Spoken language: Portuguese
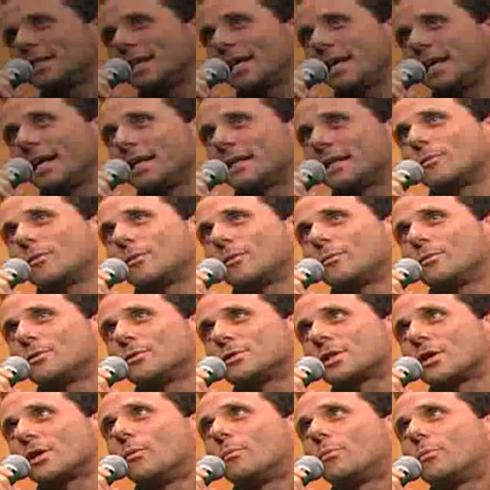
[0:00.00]
letra, uma
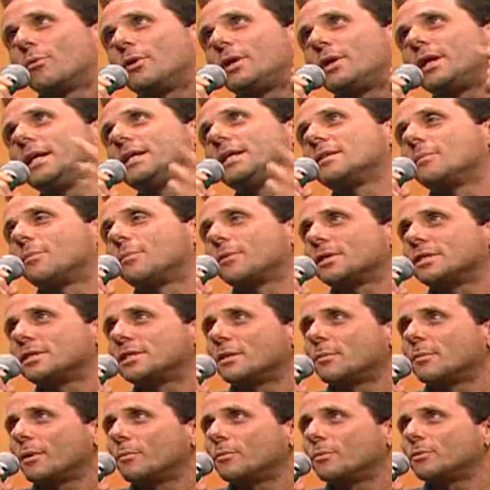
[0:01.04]
música como Polícia, por
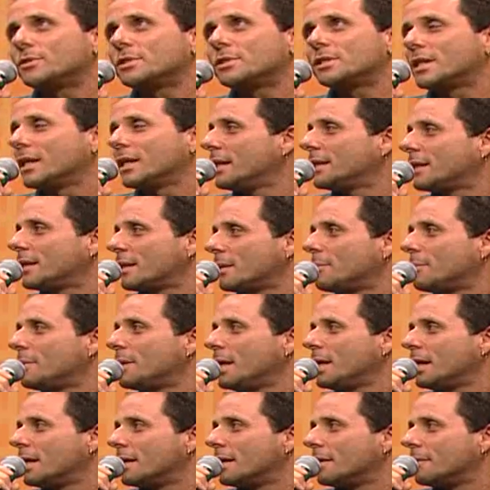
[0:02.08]
exemplo, é música e letra
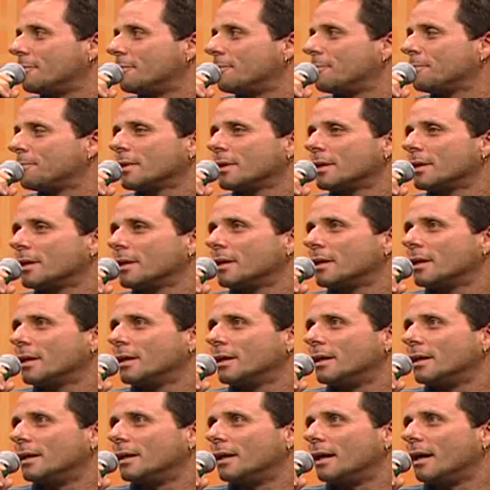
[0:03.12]
minha.
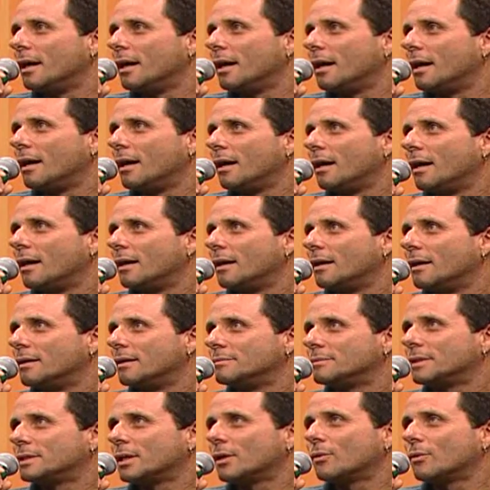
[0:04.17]
É,
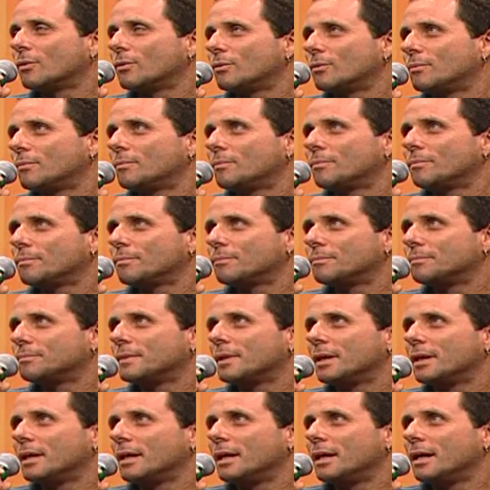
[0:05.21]
então
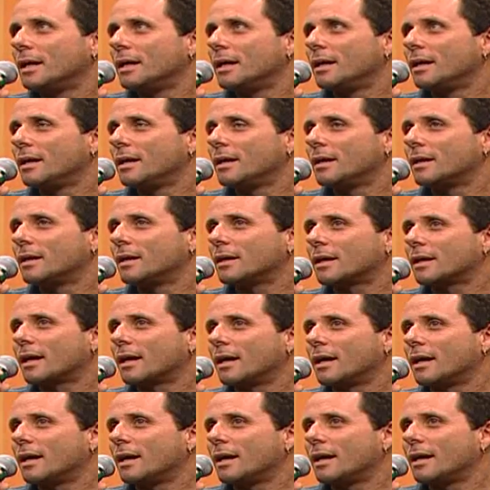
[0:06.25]
é,
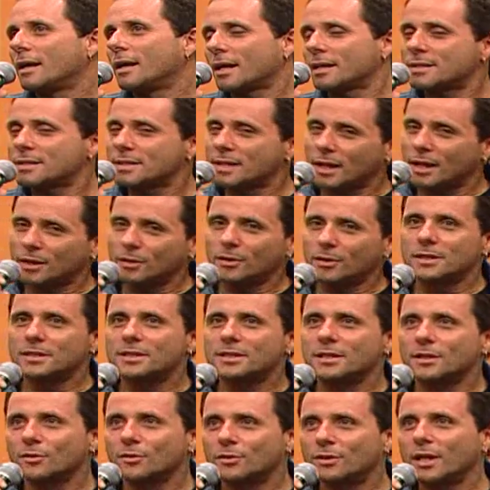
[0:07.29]
é, engraçado que
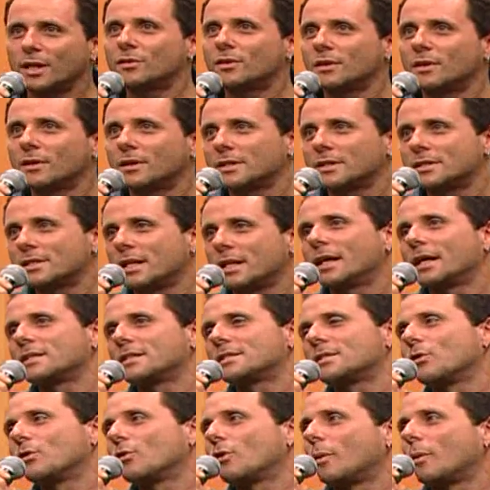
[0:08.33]
assim eu tenho essa
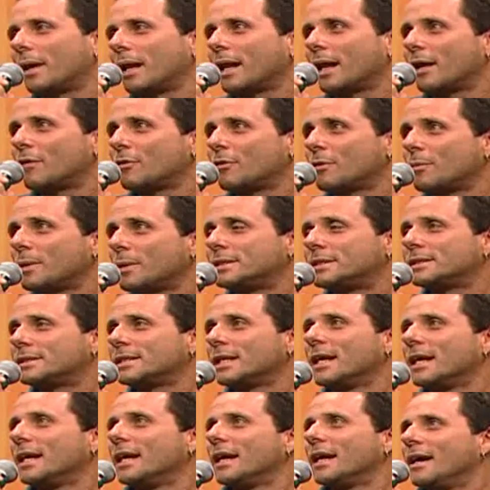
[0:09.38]
ligação com a palavra, mas
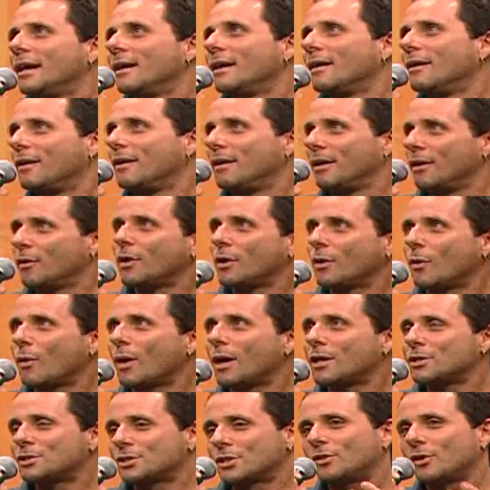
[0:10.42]
eu, eu
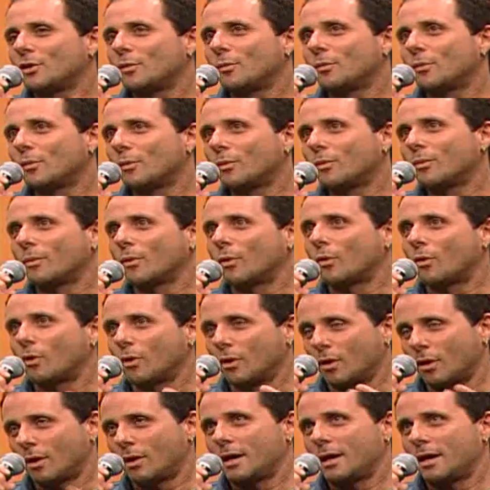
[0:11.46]
acho que eu tenho um,
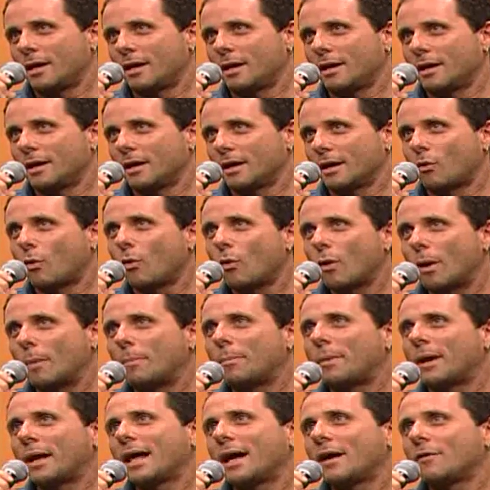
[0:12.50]
é, com a
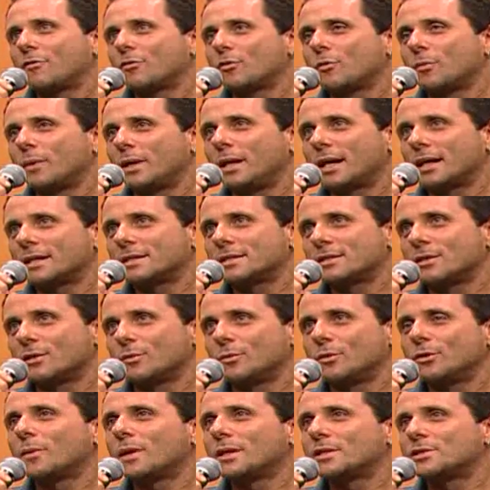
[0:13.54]
palavra uma ligação
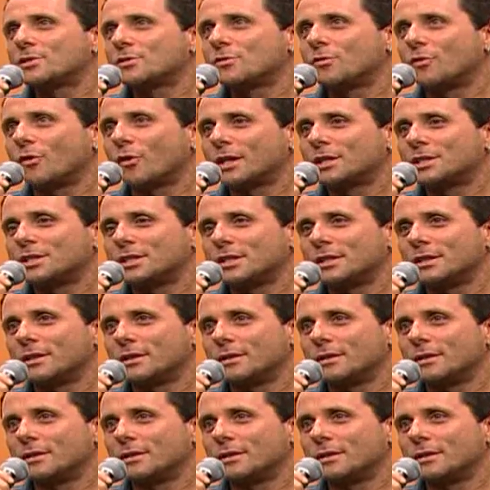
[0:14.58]
muito mais forte,